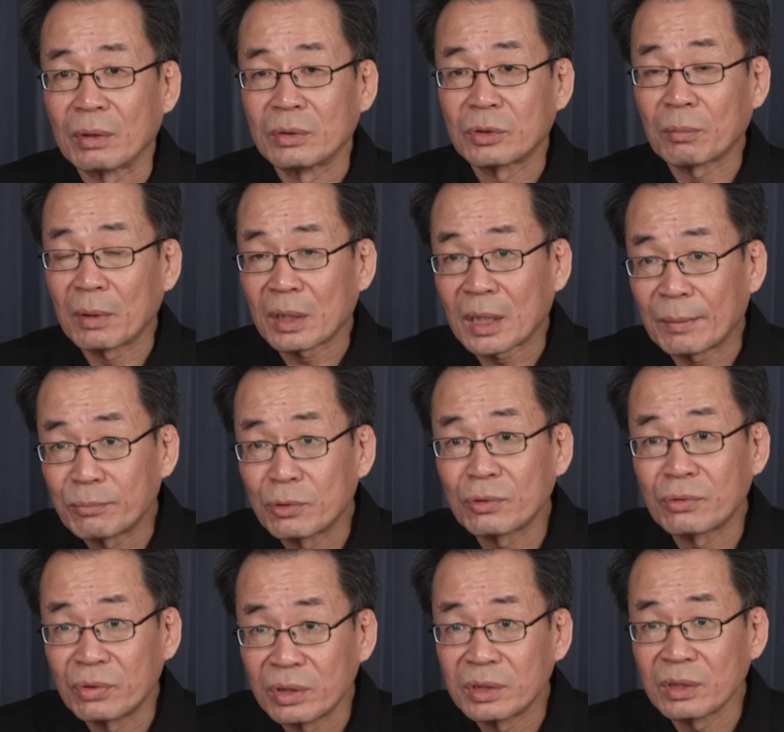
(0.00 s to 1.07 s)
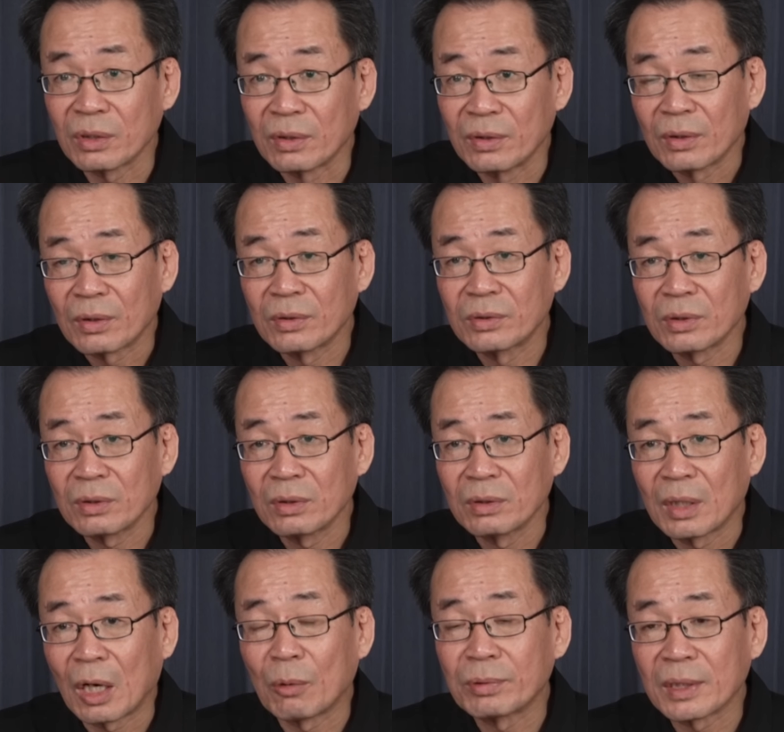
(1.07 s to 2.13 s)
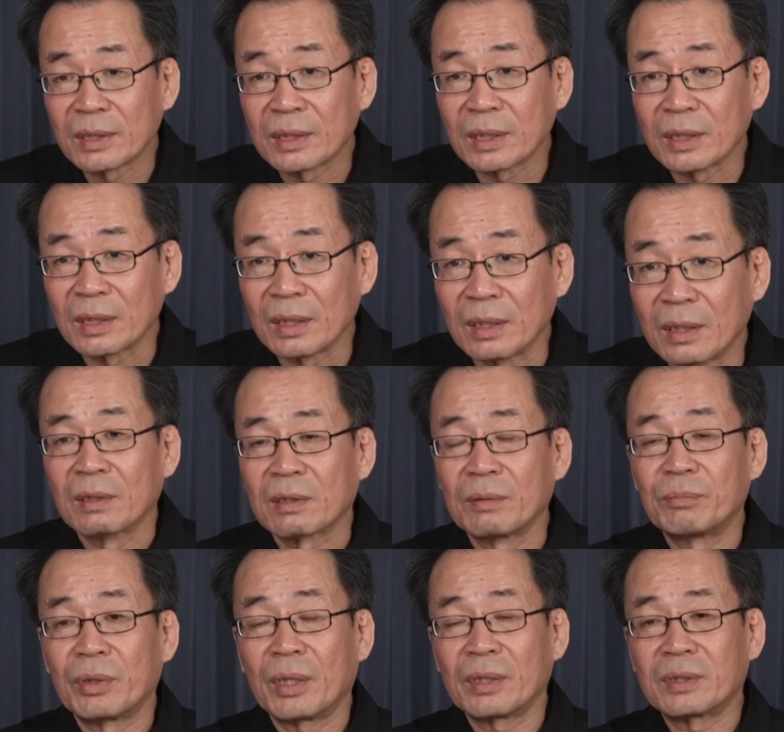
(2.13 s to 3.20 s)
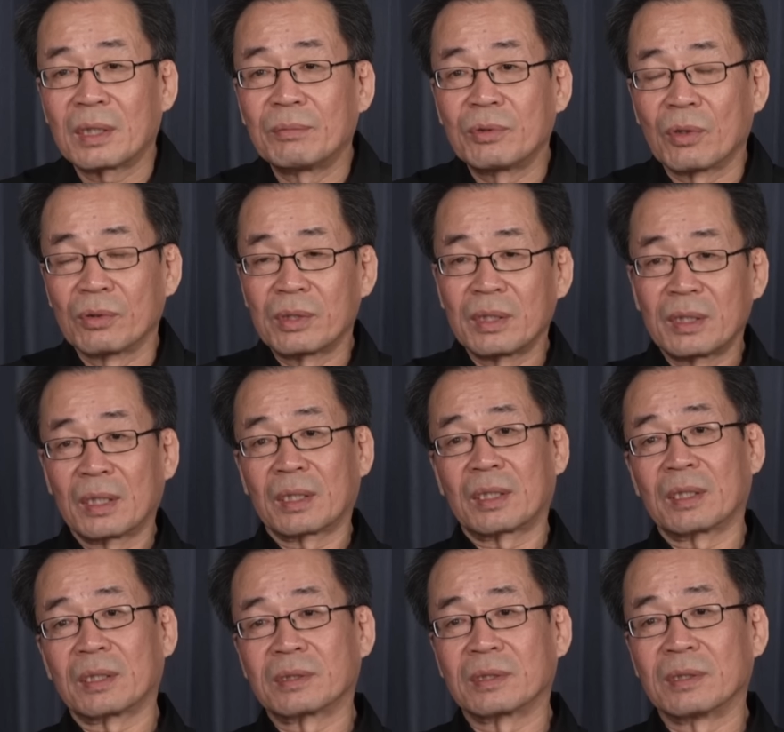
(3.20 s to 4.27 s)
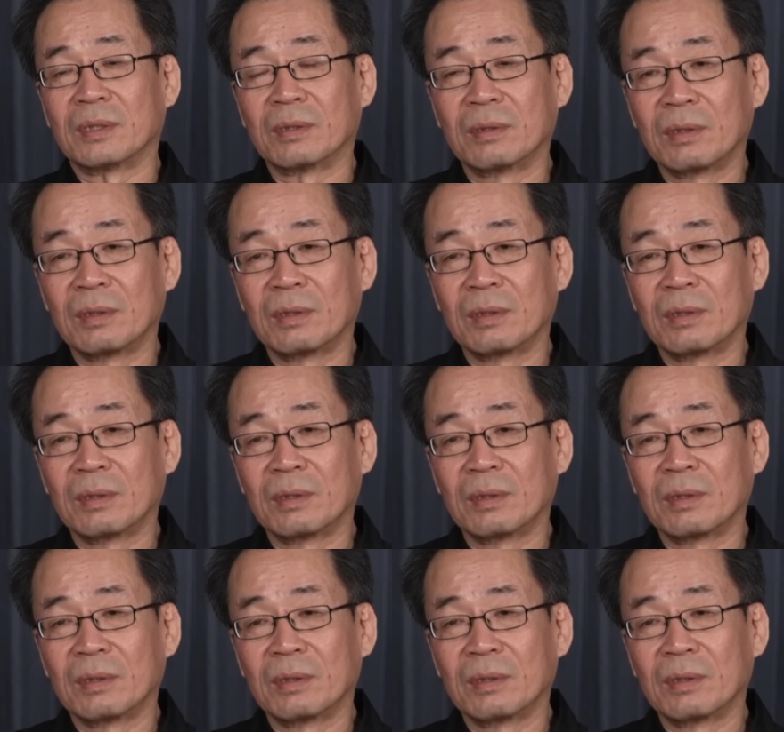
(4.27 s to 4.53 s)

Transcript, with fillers: 정말 갑튀죠? 그죠? 아홉 살짜리가. 그럼 평양 사람들이 어떻게 생각하겠어요?